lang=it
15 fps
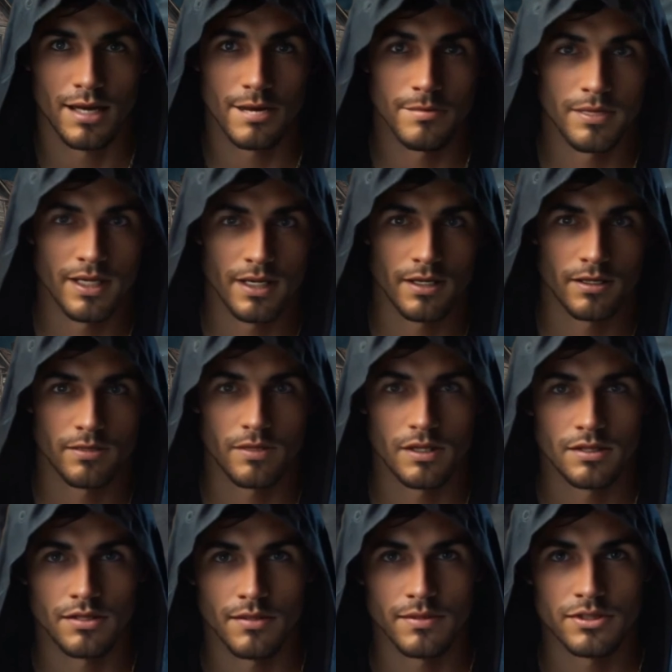
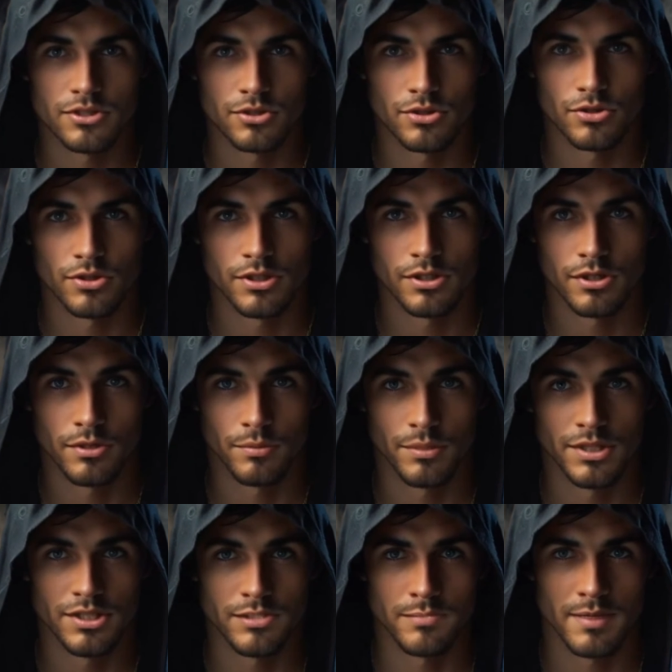Camminarono attraverso il corridoio
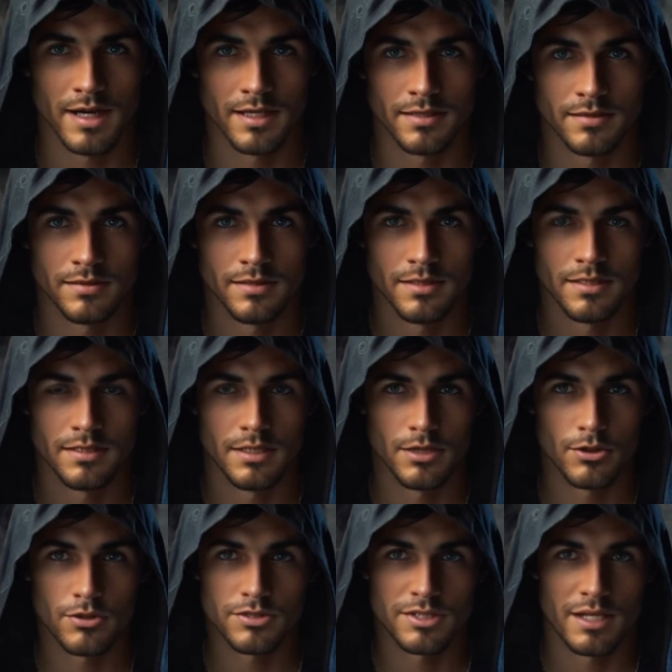principale.
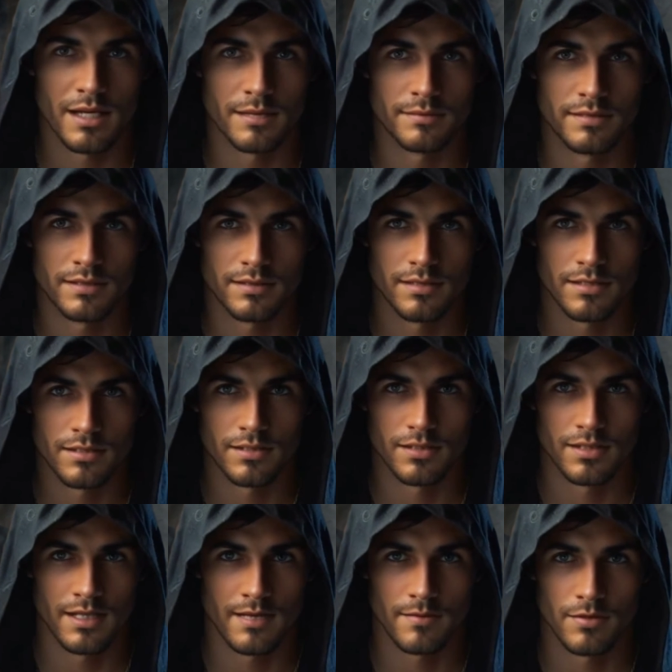Le loro scarpe
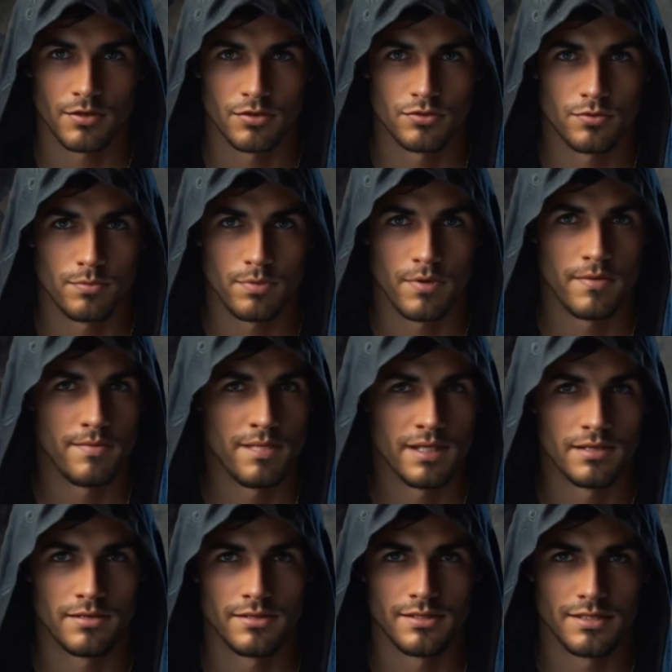scricchiolavano sul
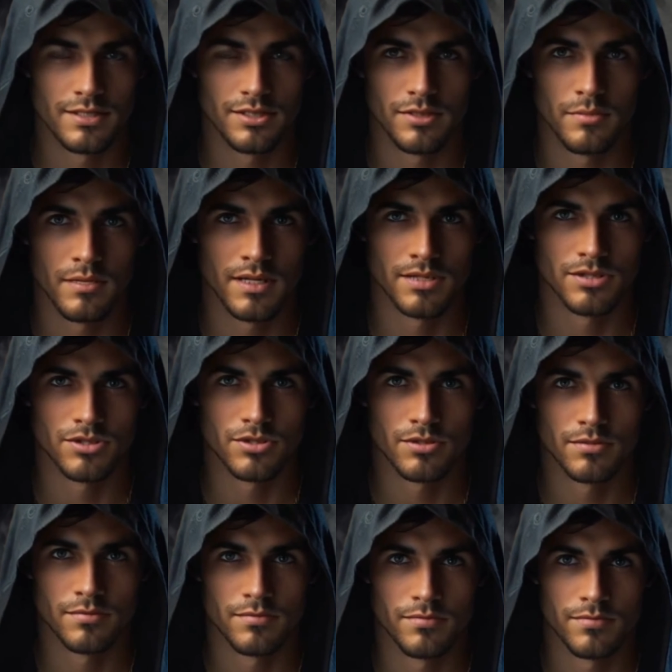pavimento di legno
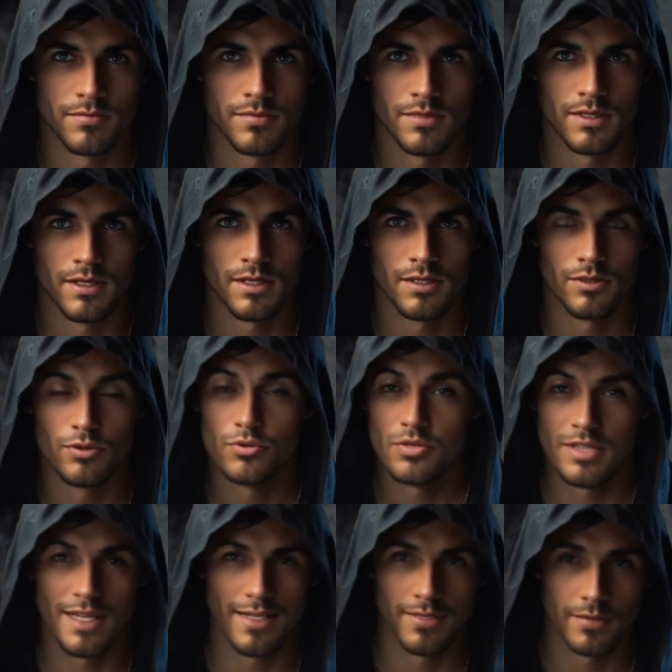marcio.
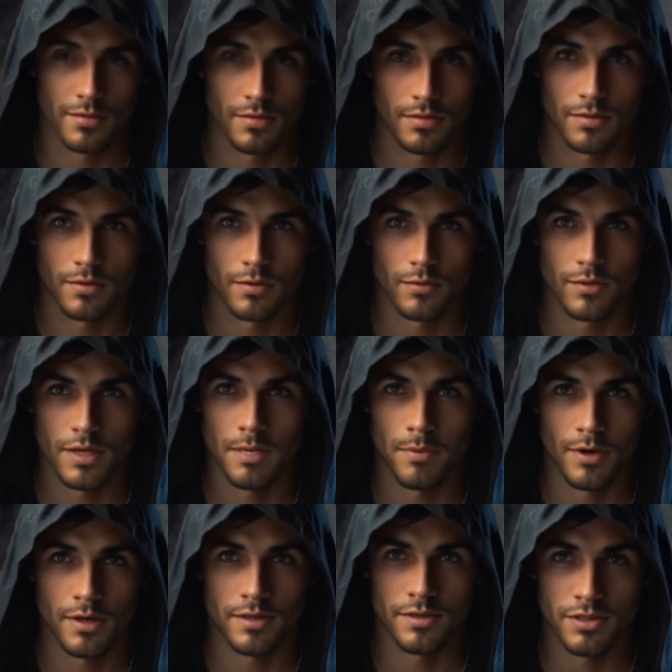D'un tratto una
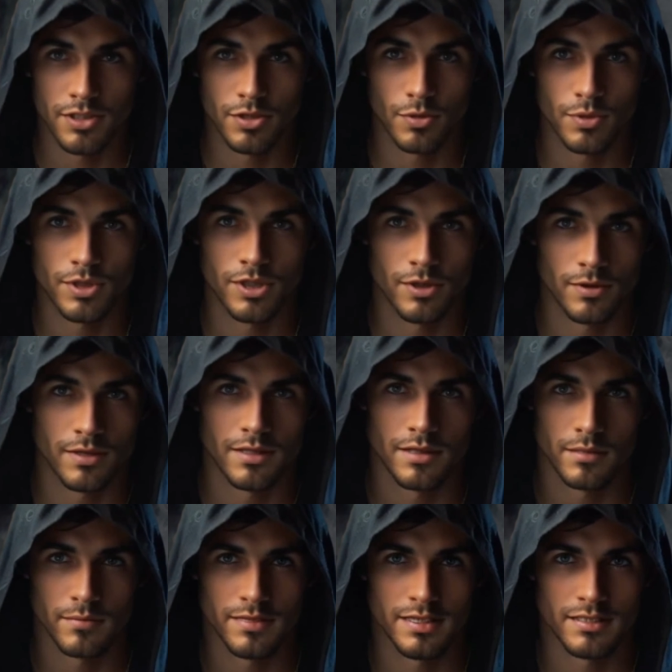porta si chiuse
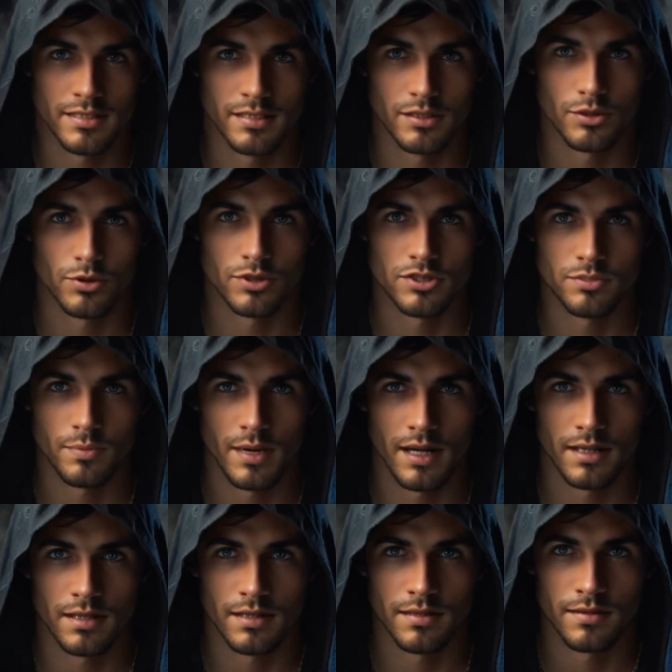violentemente alle loro
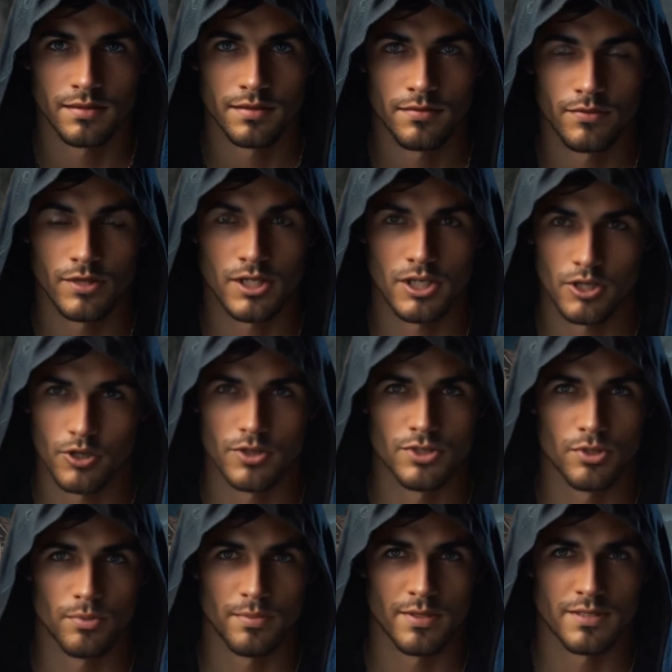spalle,
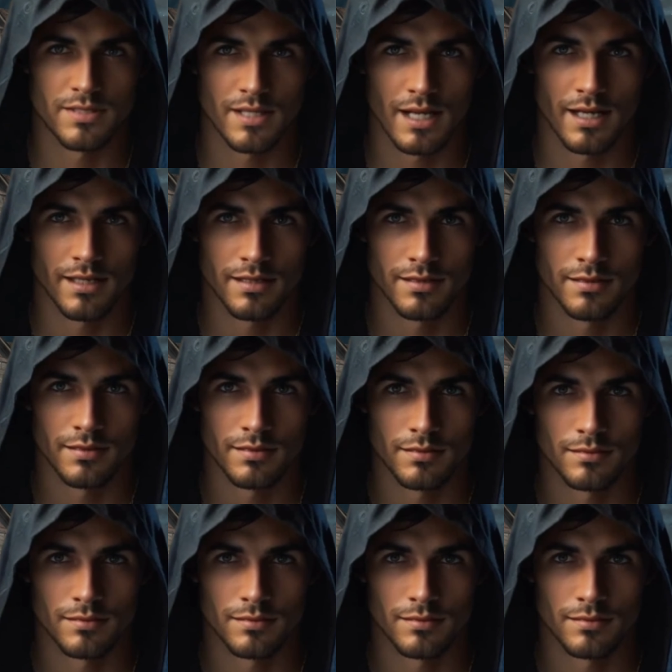facendoli sobbalzare.